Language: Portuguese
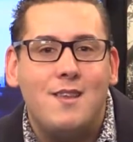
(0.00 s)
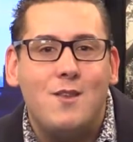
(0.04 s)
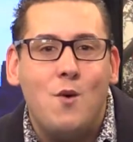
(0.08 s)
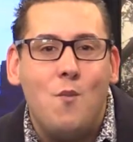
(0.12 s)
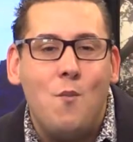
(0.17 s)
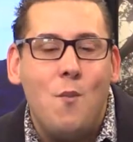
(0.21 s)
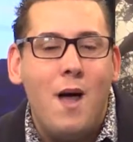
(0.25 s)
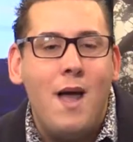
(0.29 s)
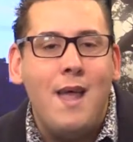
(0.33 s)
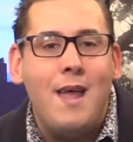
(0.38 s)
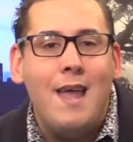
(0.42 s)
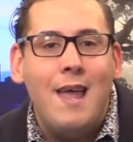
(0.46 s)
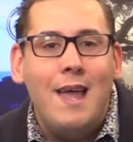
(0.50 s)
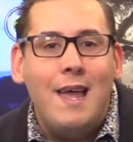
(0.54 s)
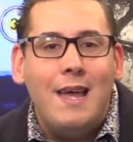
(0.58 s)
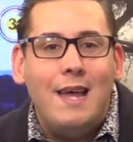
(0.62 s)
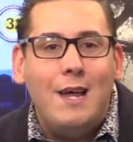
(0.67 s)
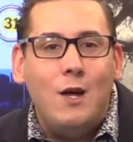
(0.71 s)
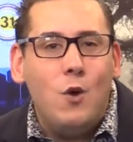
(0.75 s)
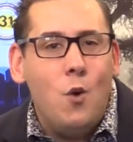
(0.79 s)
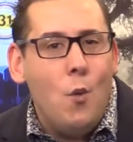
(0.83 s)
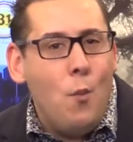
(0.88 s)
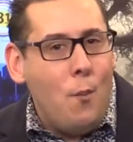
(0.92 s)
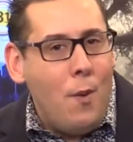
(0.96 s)
Também
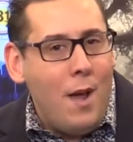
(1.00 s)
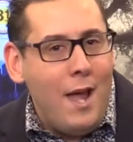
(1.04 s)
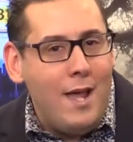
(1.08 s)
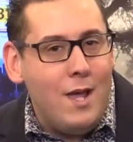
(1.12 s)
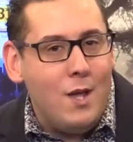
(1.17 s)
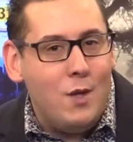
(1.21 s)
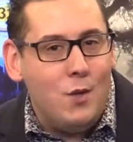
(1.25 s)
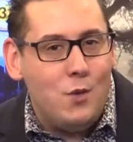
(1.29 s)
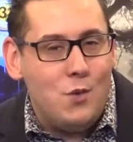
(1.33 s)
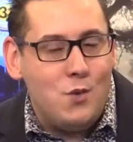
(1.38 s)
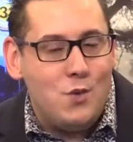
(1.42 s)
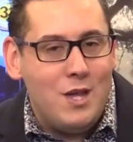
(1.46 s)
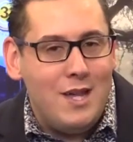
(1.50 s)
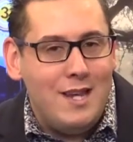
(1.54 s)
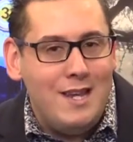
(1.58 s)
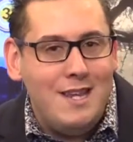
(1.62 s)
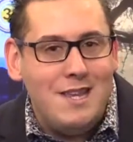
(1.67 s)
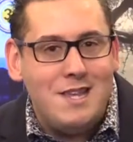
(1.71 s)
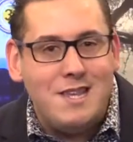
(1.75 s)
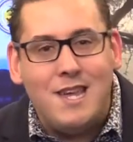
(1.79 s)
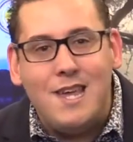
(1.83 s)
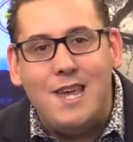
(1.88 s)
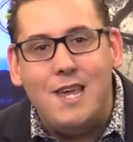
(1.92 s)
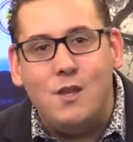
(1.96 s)
acompanhem nos
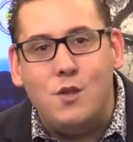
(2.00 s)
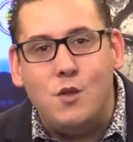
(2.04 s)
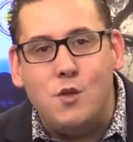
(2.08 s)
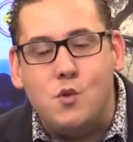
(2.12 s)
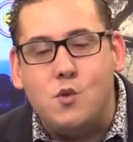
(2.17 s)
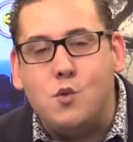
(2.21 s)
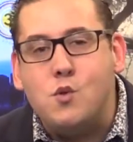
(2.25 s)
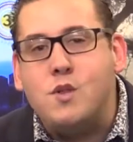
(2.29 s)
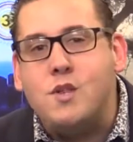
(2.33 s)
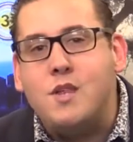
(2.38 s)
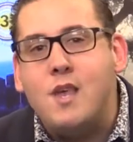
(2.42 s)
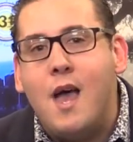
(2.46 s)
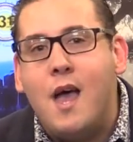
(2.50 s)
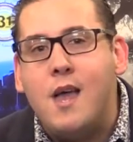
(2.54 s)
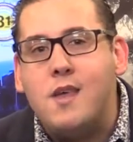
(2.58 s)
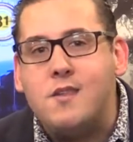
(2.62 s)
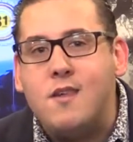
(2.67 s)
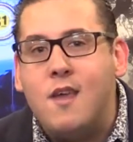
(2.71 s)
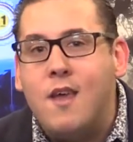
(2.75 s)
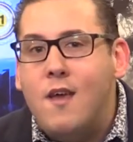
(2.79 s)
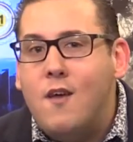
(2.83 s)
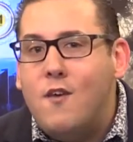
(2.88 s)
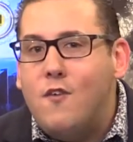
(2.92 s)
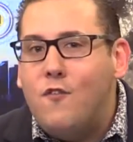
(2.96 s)
nas redes sociais,
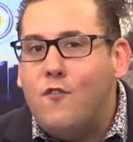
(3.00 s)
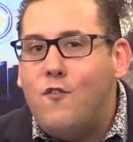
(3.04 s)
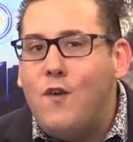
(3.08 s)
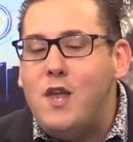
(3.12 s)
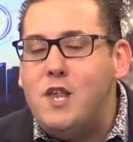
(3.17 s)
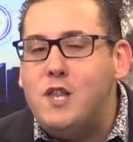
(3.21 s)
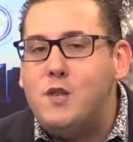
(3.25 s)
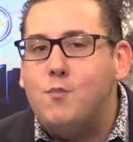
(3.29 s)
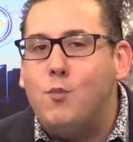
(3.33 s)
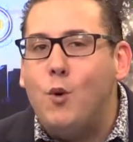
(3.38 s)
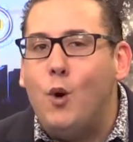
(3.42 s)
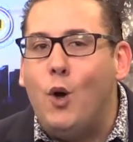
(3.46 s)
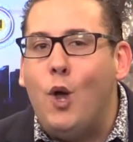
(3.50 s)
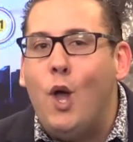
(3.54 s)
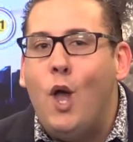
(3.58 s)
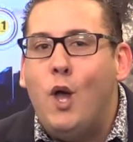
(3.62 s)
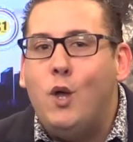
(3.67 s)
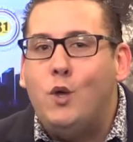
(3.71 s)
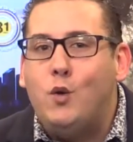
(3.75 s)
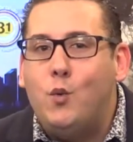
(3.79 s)
Facebook,